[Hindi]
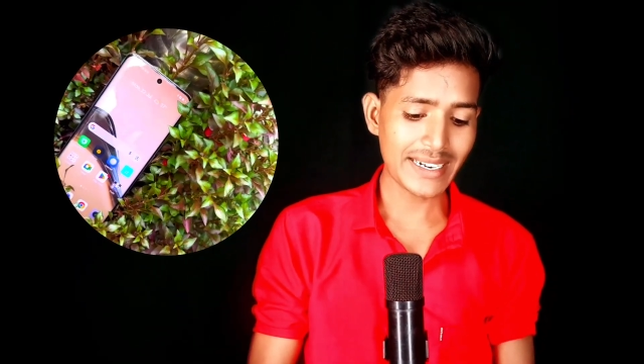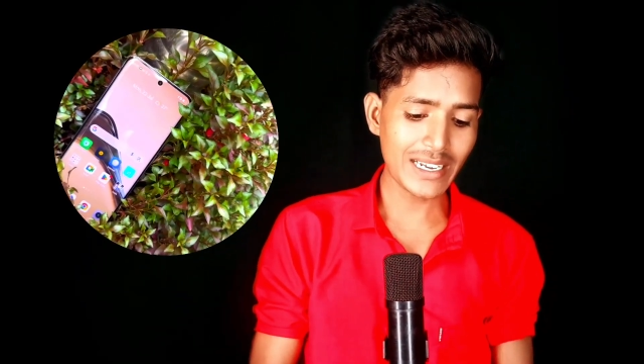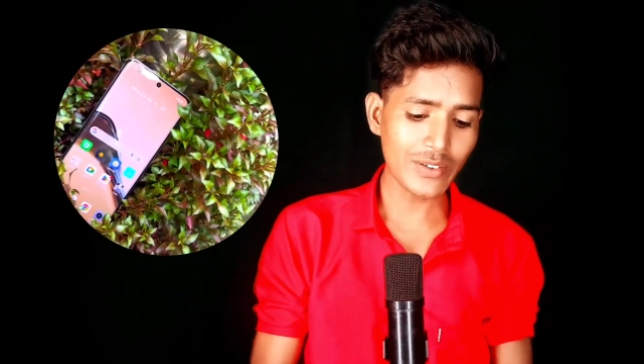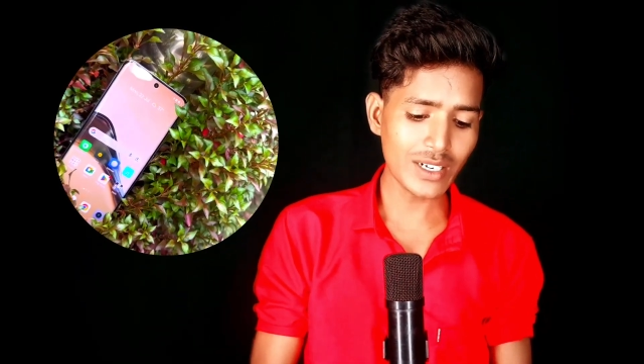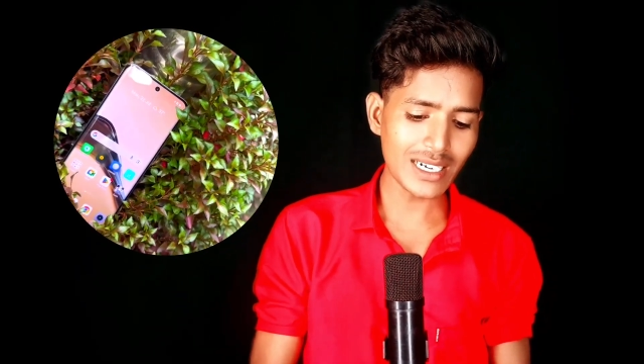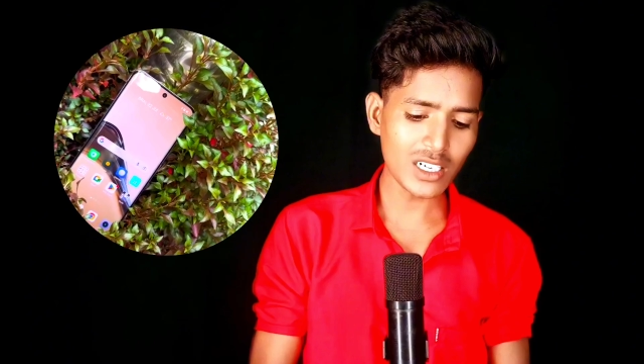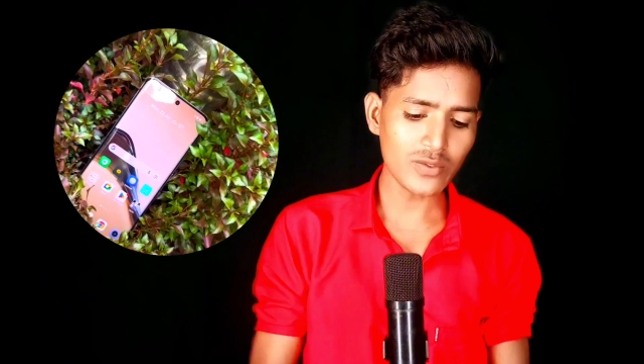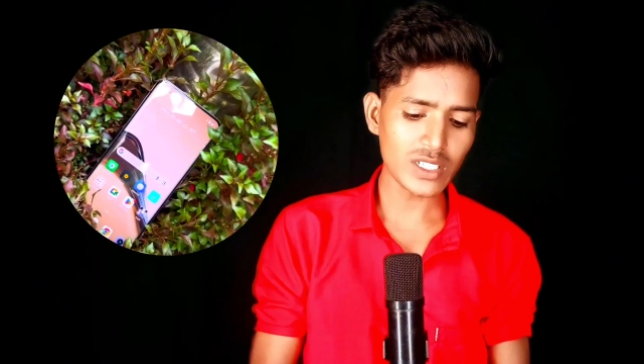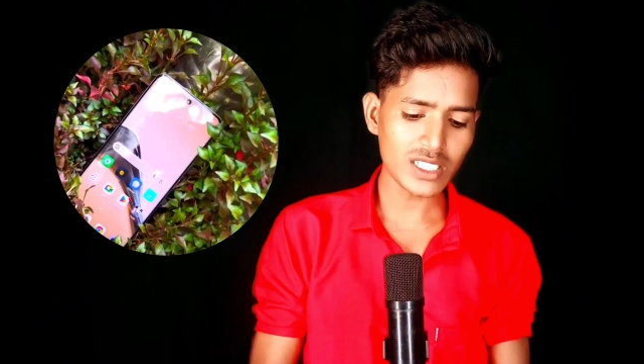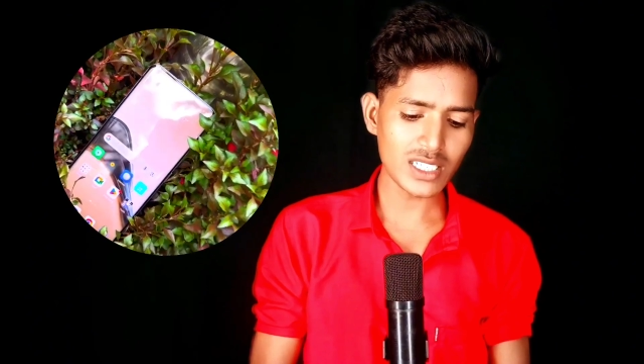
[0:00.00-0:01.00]
डेफिनेटली
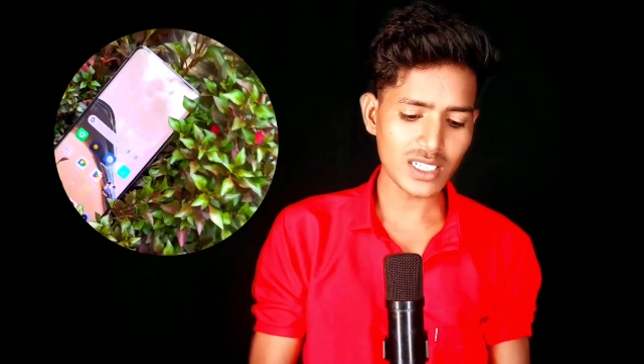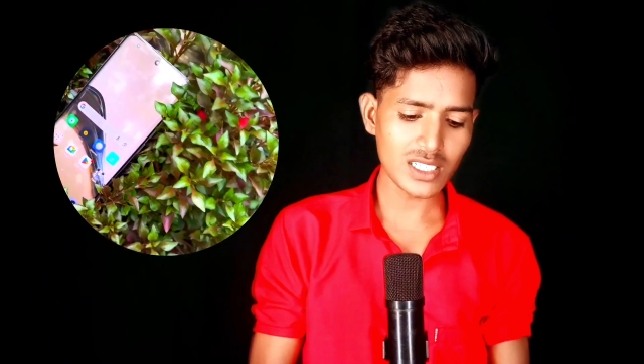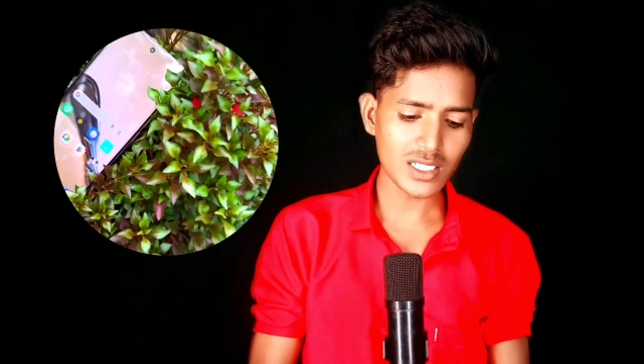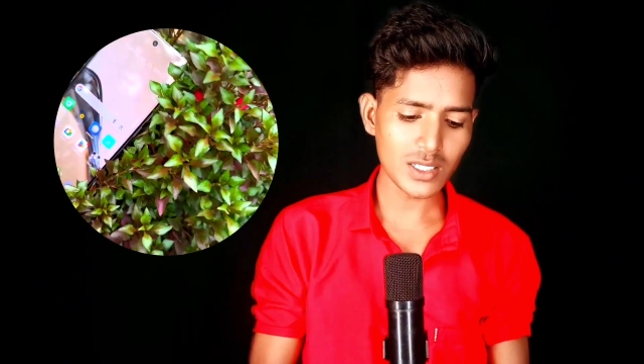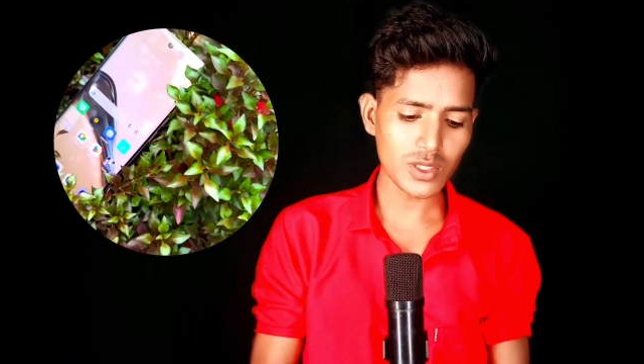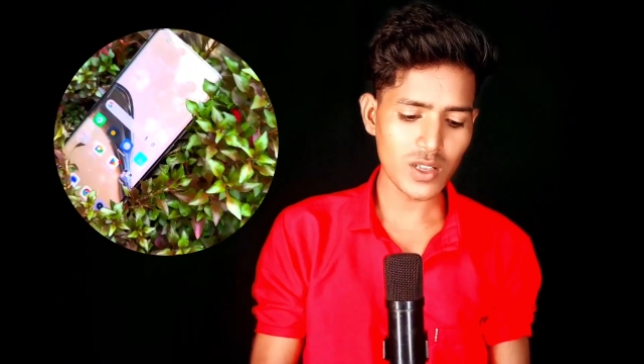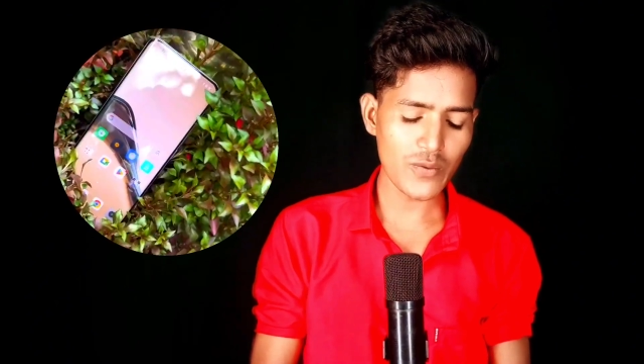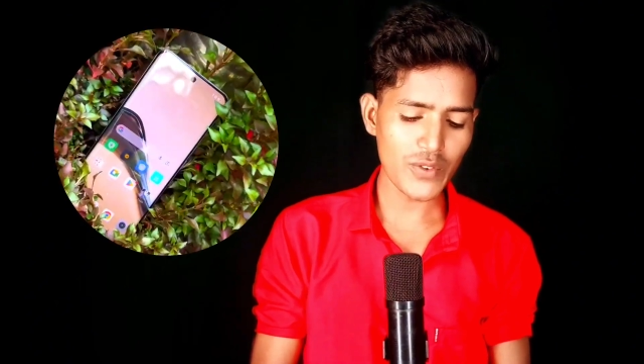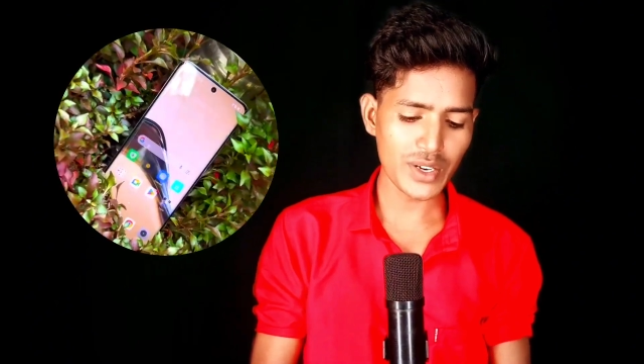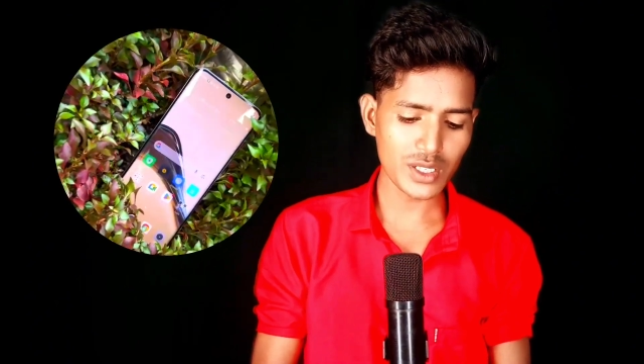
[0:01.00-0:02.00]
परचेज कर सकते हो इसकी
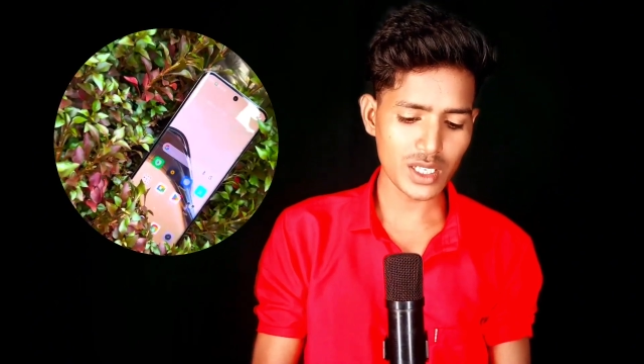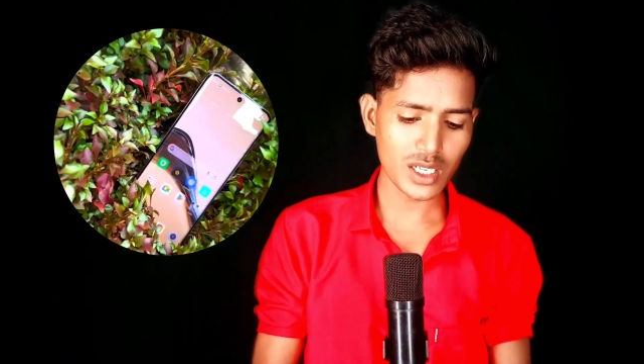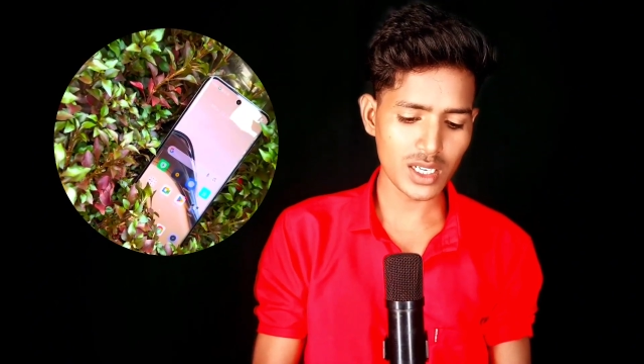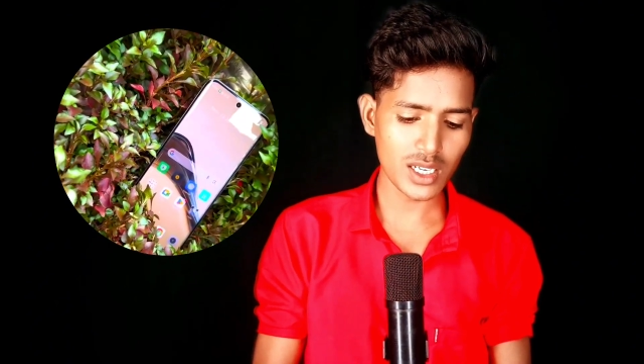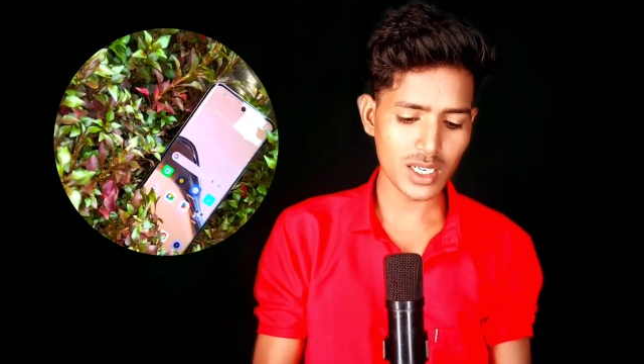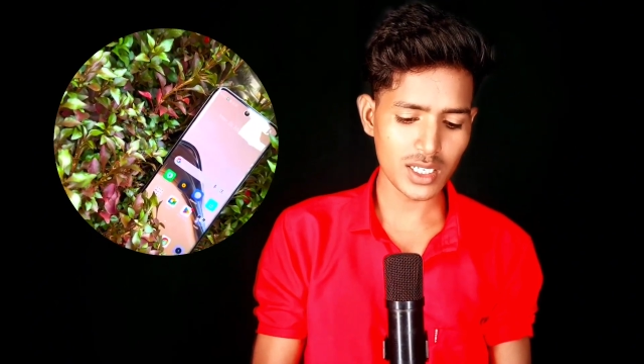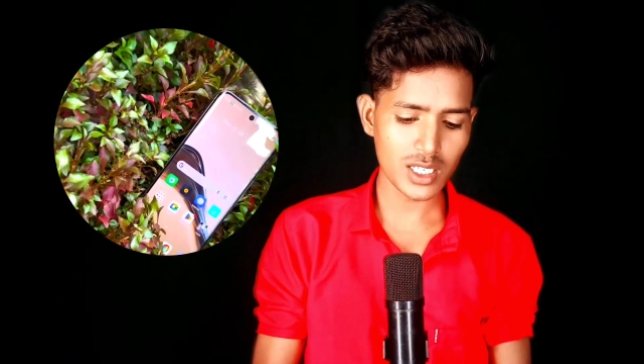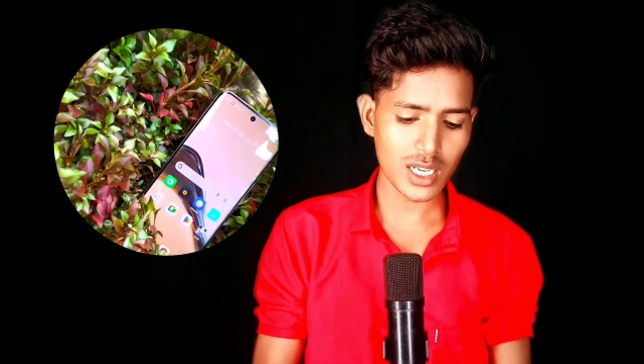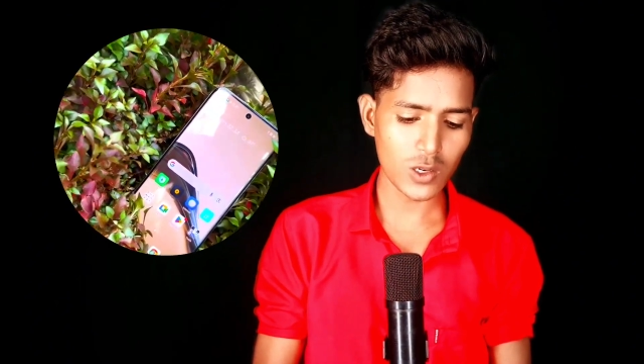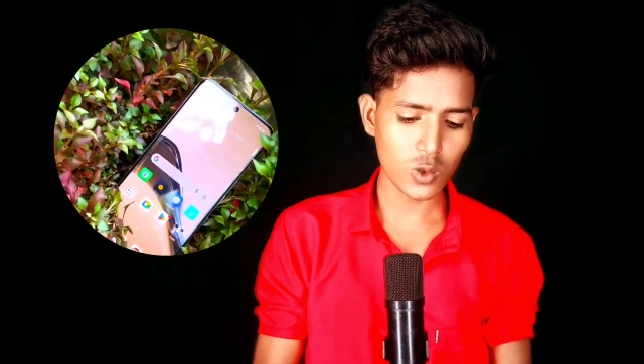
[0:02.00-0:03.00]
फिनिशिंग एंड
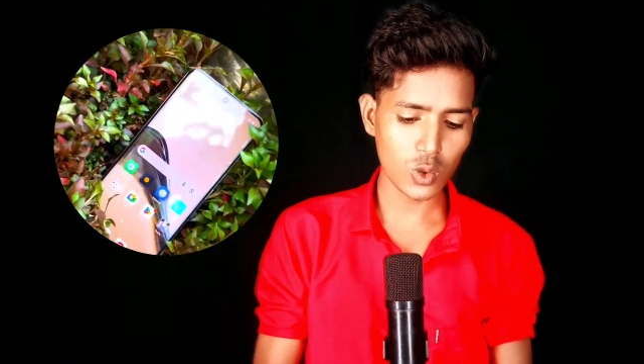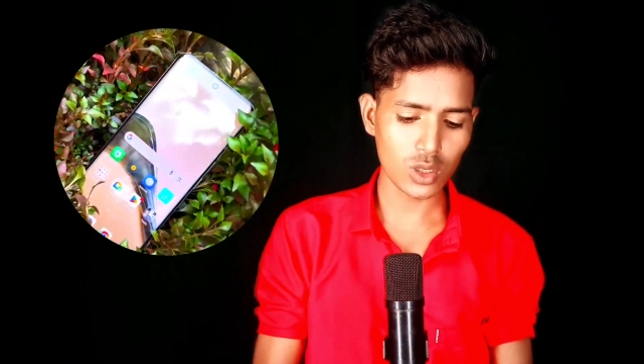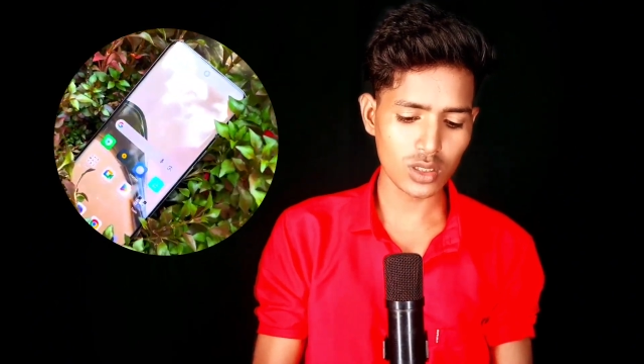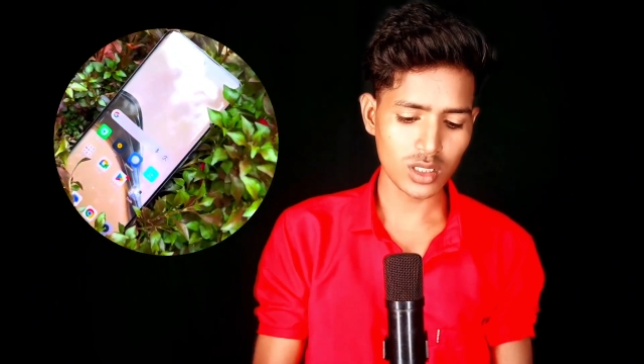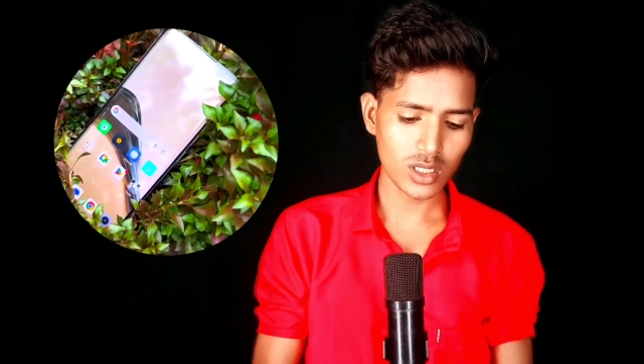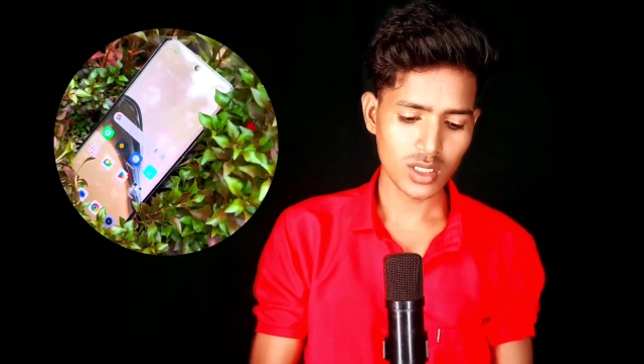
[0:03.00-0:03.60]
इसका लुक